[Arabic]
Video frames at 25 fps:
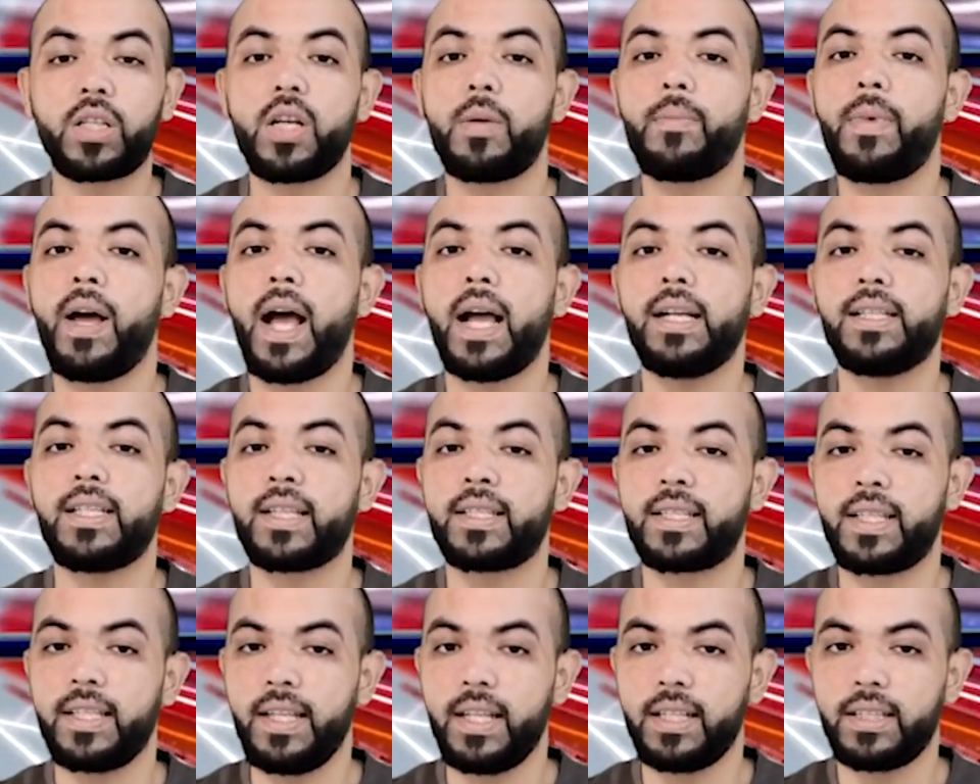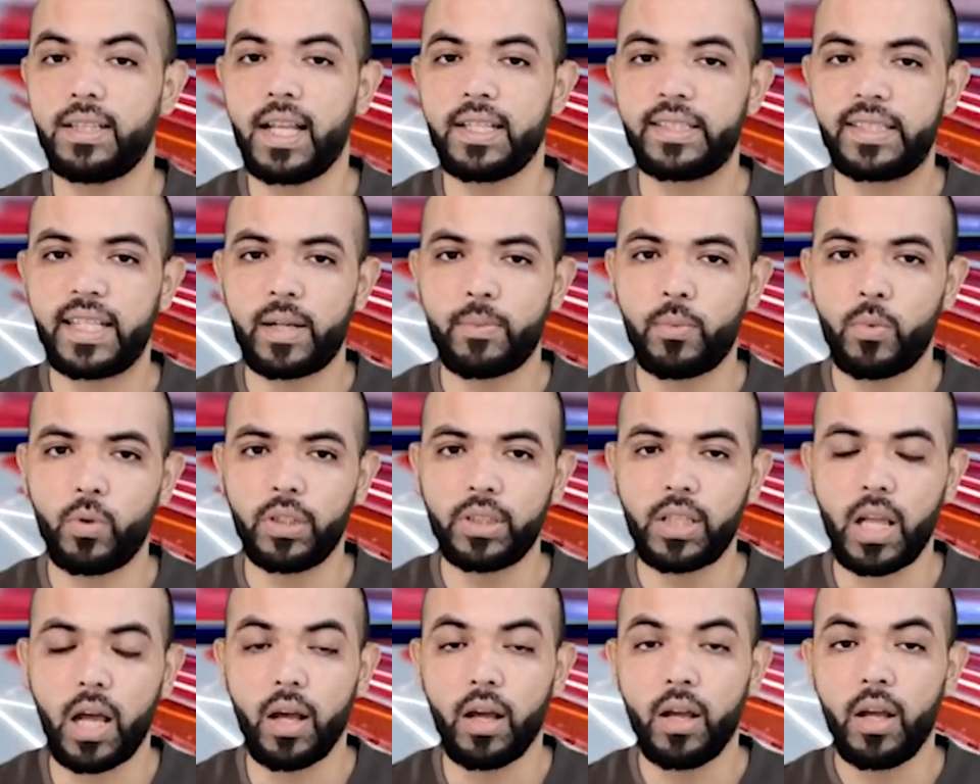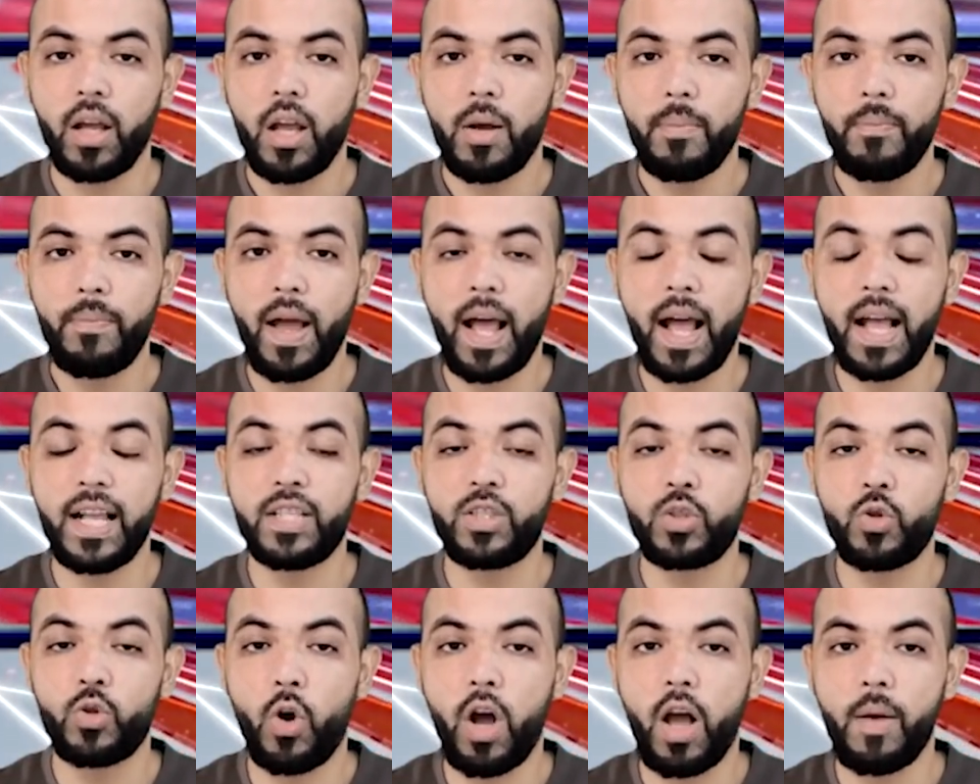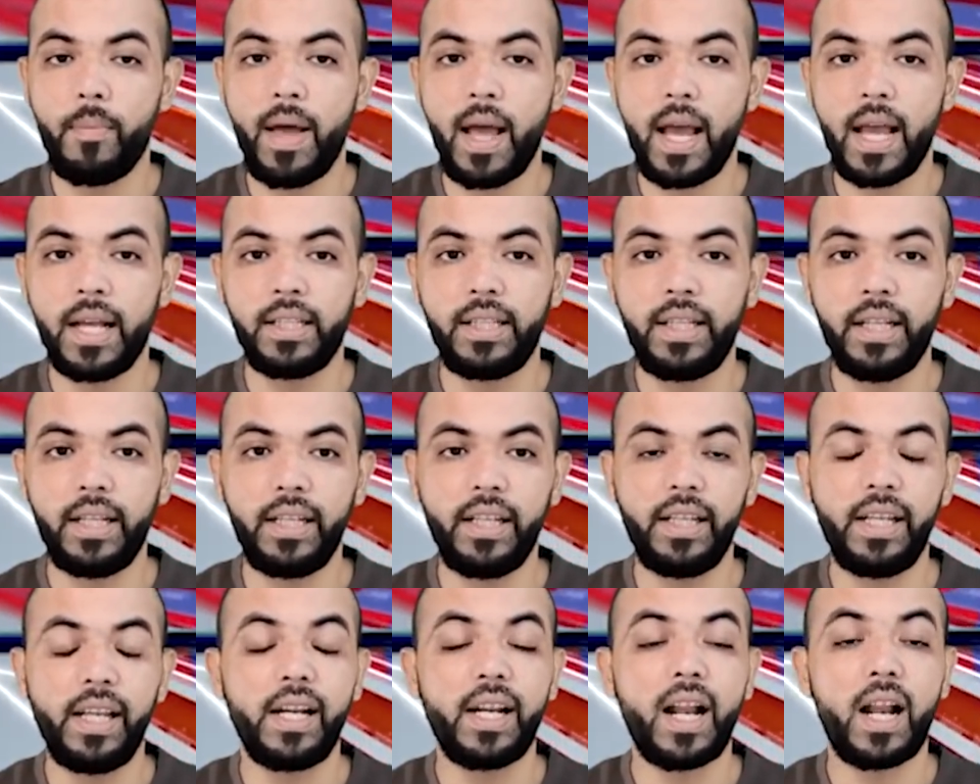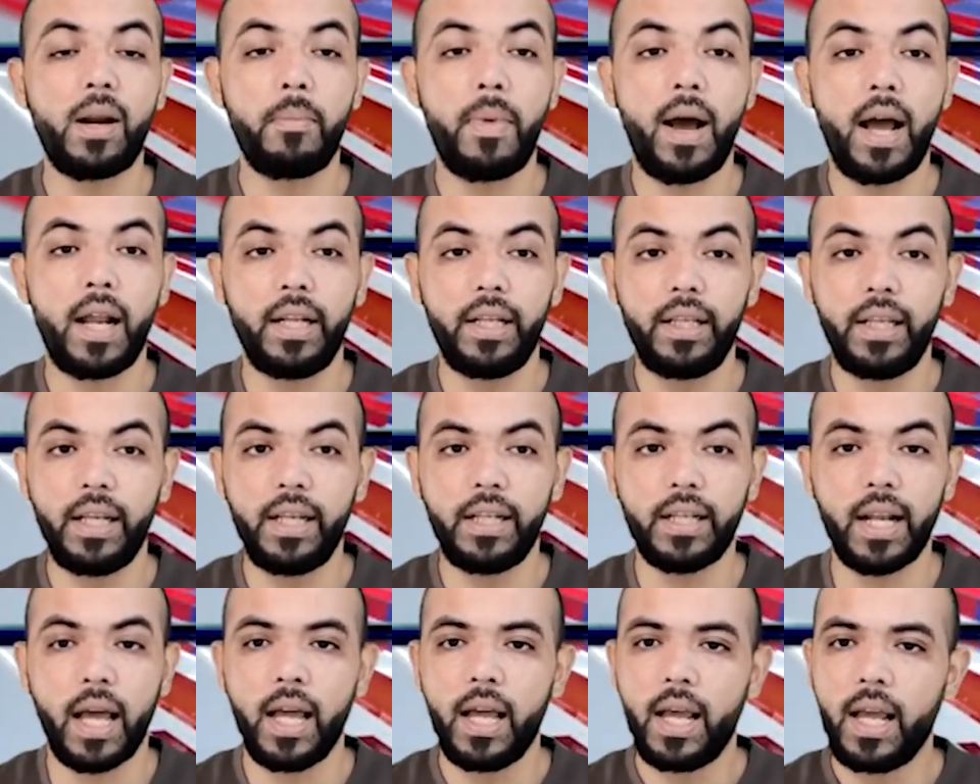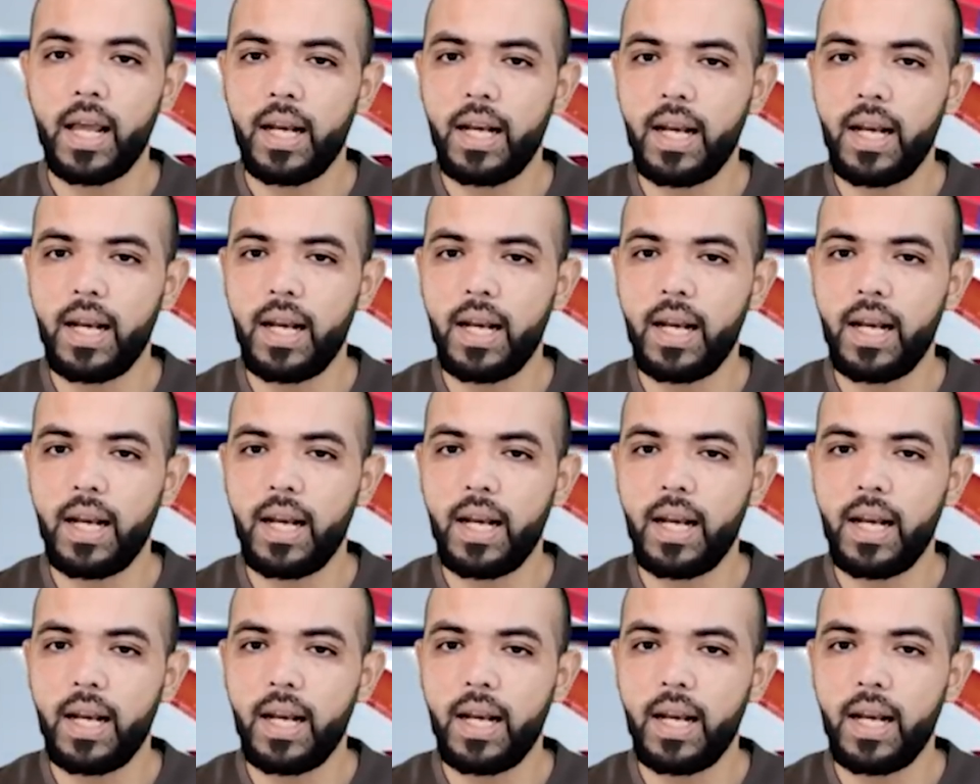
تباحث السيد ناصر بوريطة مع الزعماء الدينيين الماليين